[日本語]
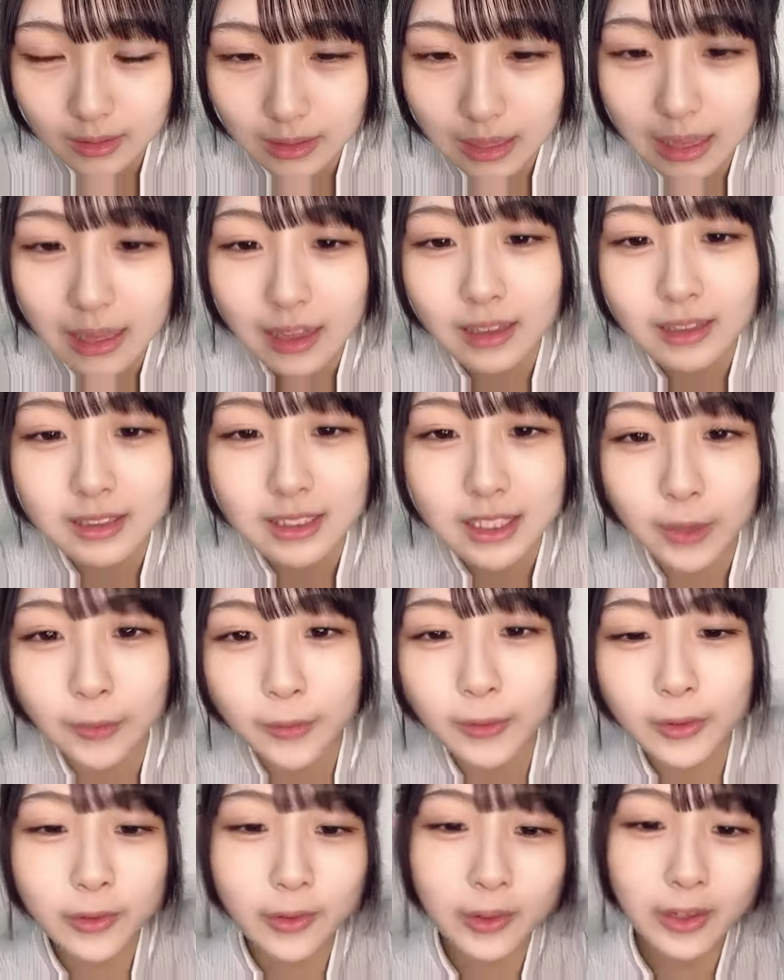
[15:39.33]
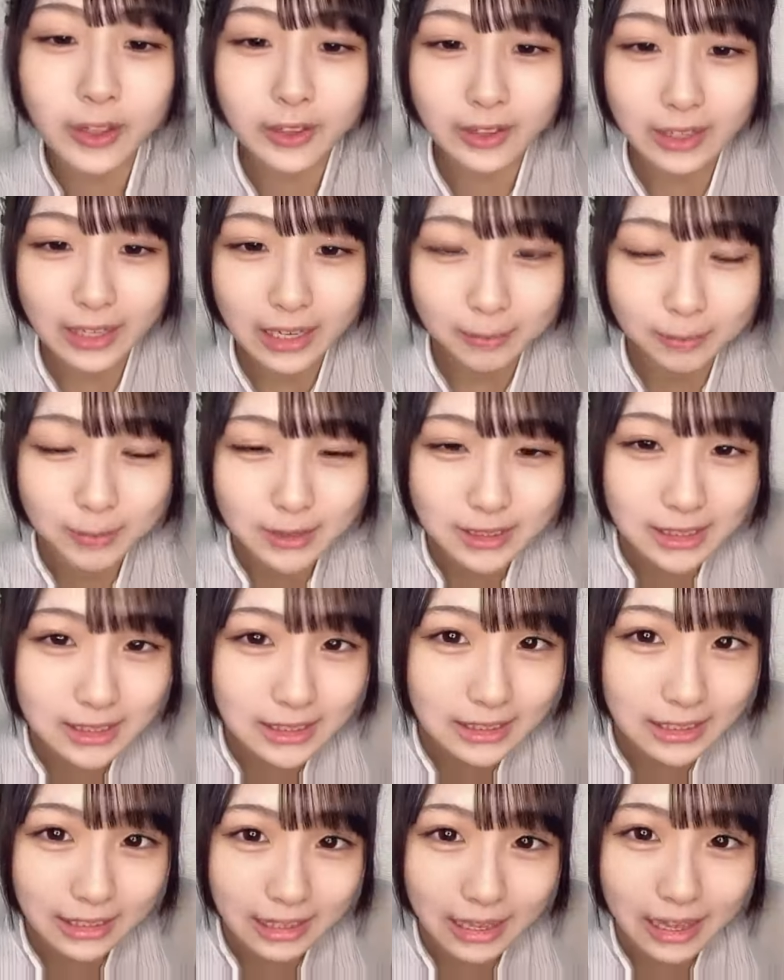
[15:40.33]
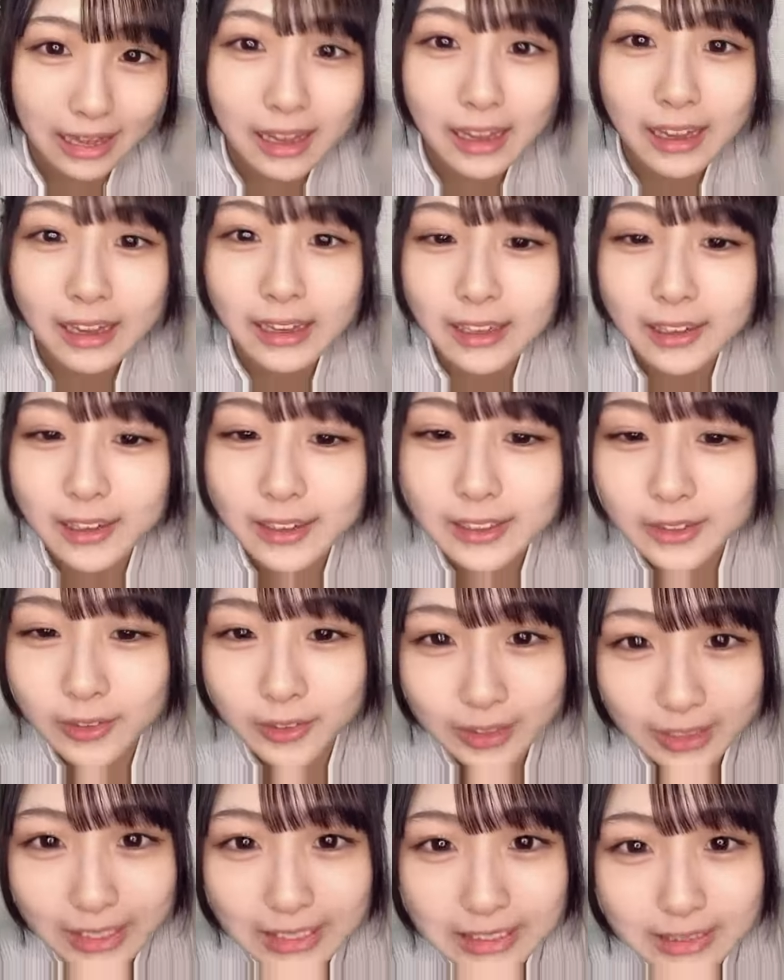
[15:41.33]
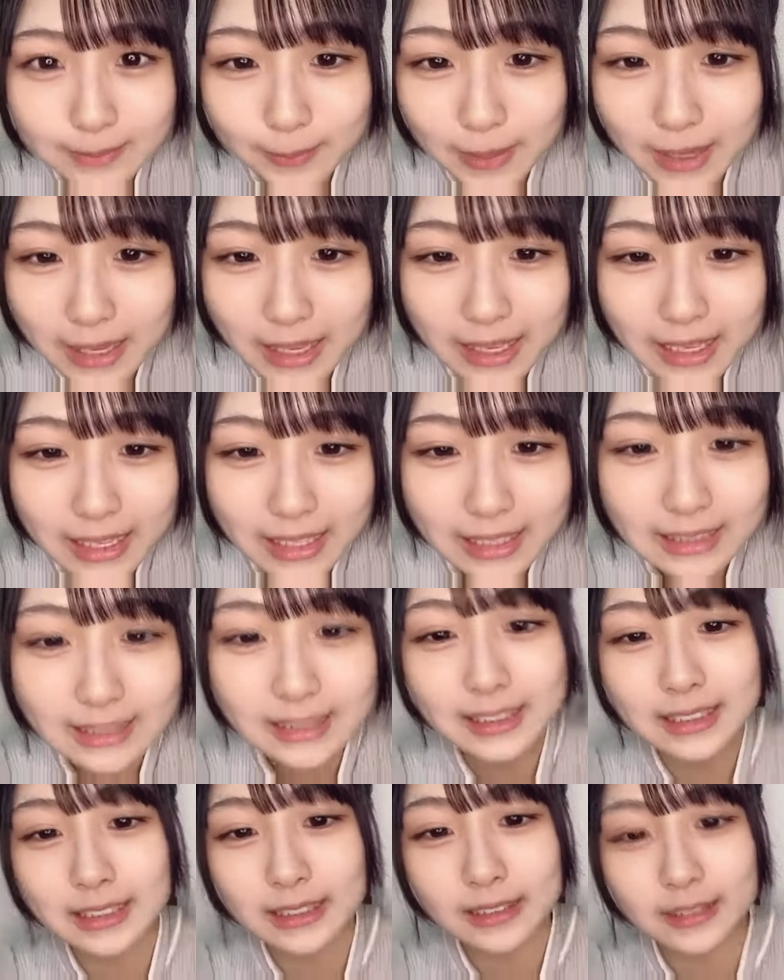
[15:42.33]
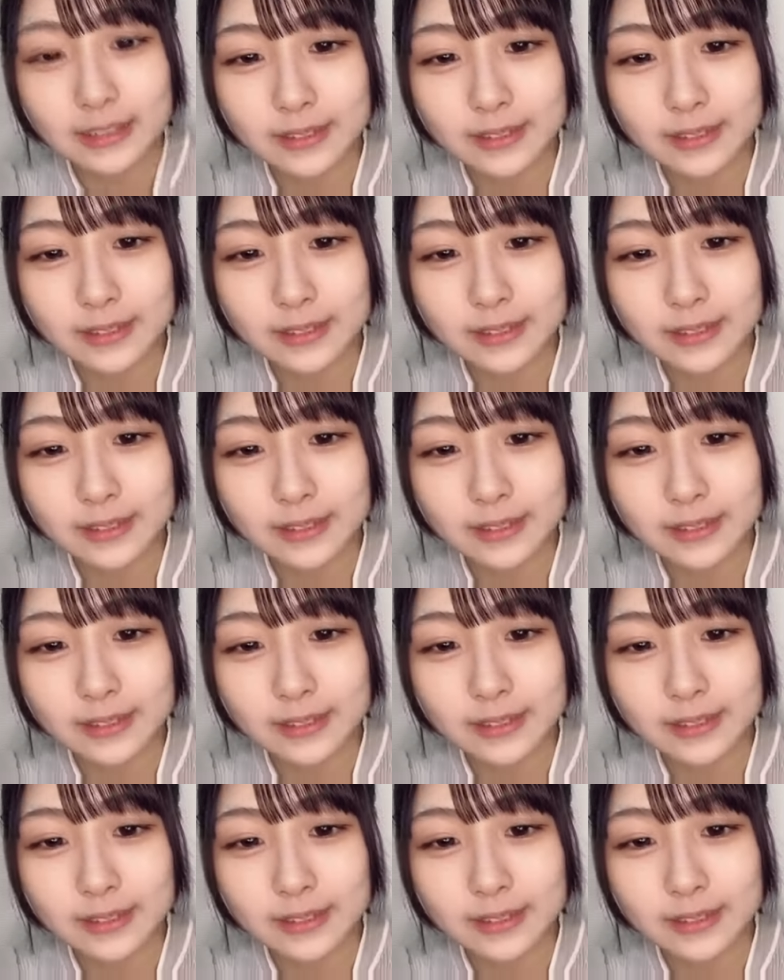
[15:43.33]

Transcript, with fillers: あシャッフル公演のね生写真だけよろしくお願いします